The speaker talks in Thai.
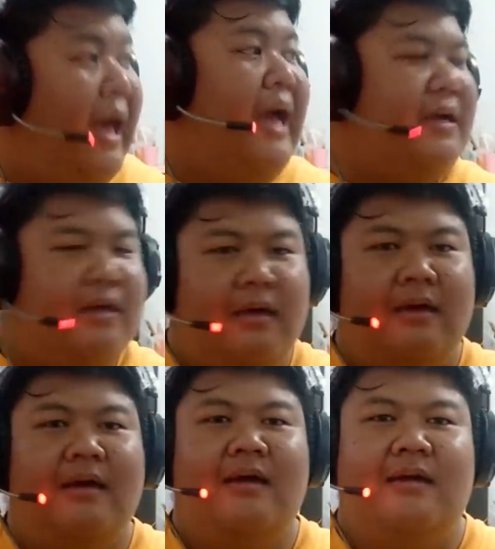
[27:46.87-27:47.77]
ฮักเอ
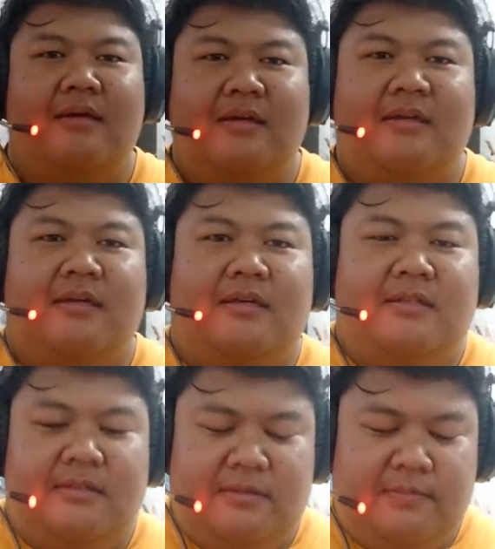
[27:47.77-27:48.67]
อ
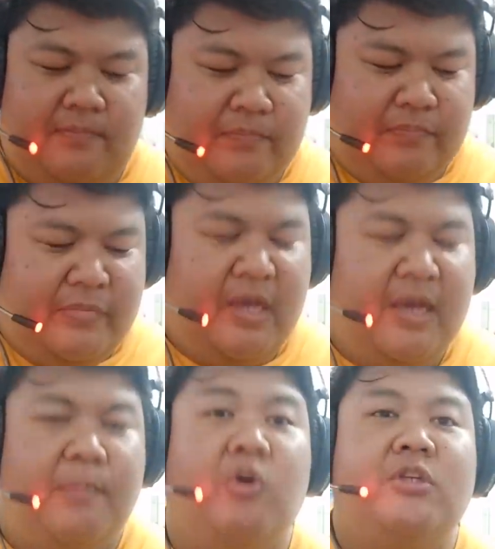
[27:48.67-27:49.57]
เจอ
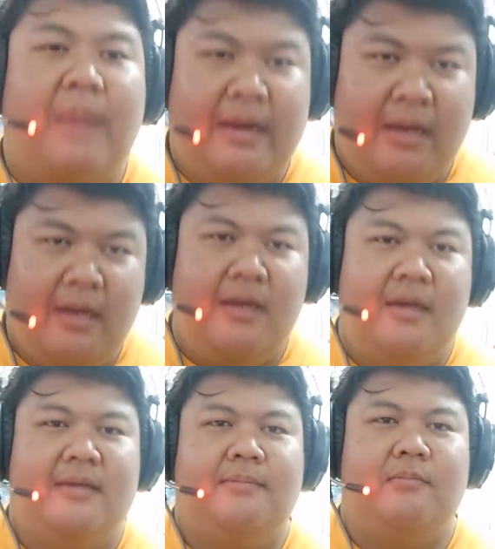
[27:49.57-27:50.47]
บูสแบนเนอร์
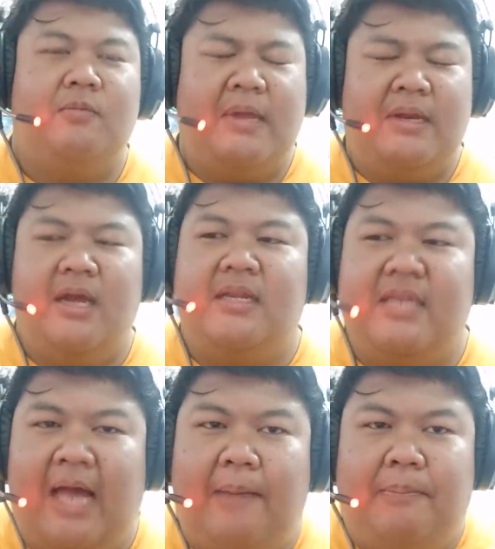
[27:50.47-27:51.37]
บูสแบนเนอร์
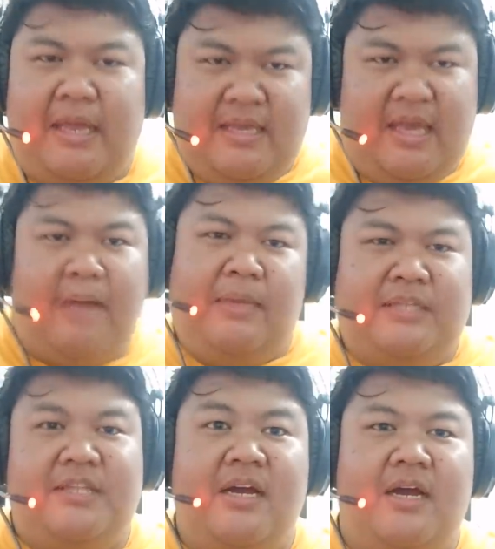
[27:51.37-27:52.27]
ที่ขับไอฮักบั
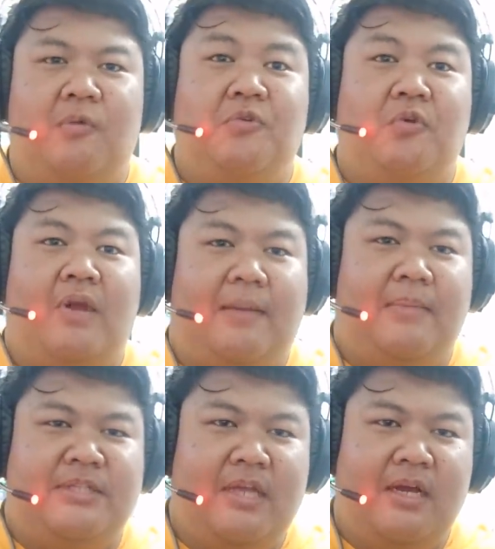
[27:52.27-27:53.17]
สเตอร์หุ่นยนต์ฮัก
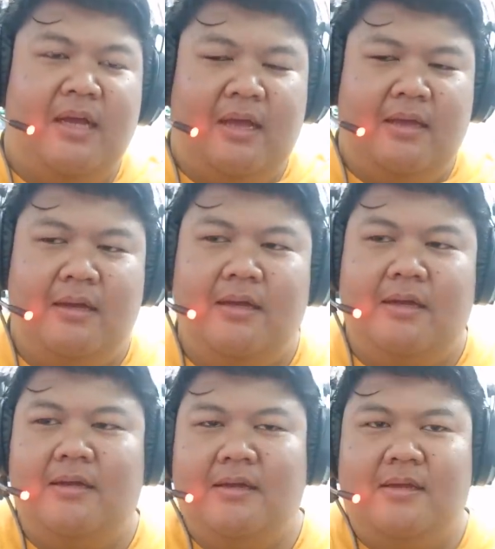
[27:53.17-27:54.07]
บัสเตอร์อ่ะเออ
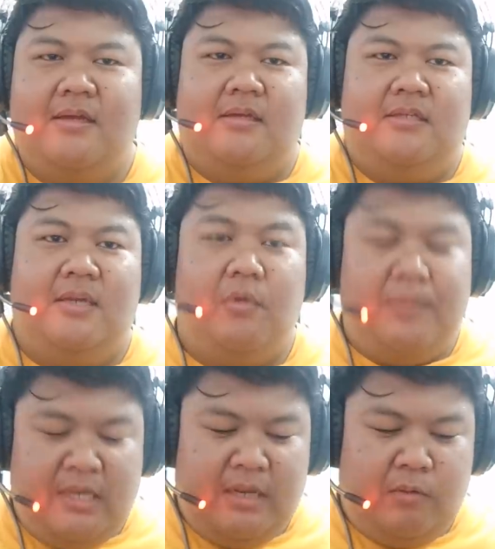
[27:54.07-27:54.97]
เจอบูส
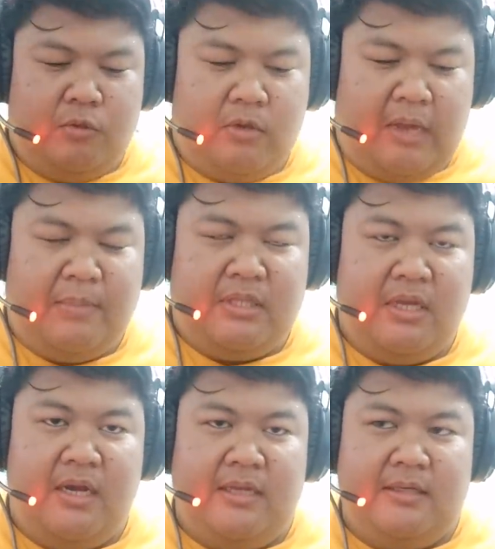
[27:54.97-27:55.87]
แบนเนอร์ในหุ่นยนต์ฮักบัสเต
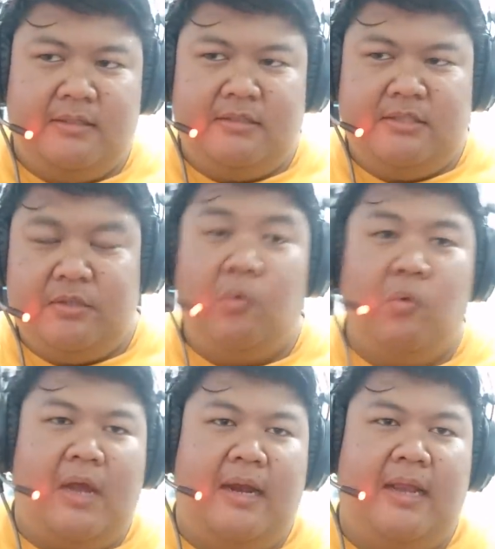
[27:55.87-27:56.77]
อร์เนี่ยสู้
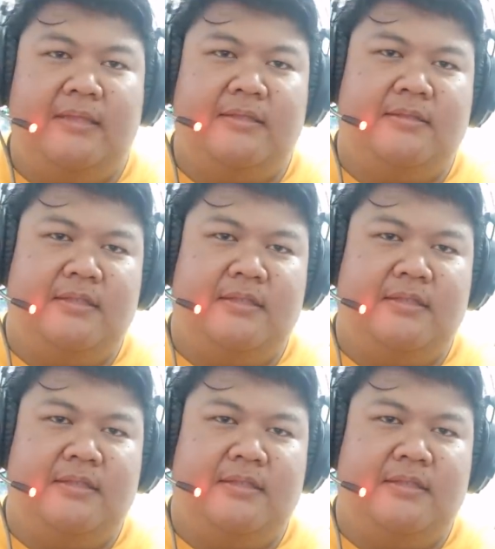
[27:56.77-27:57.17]
กันแล้ว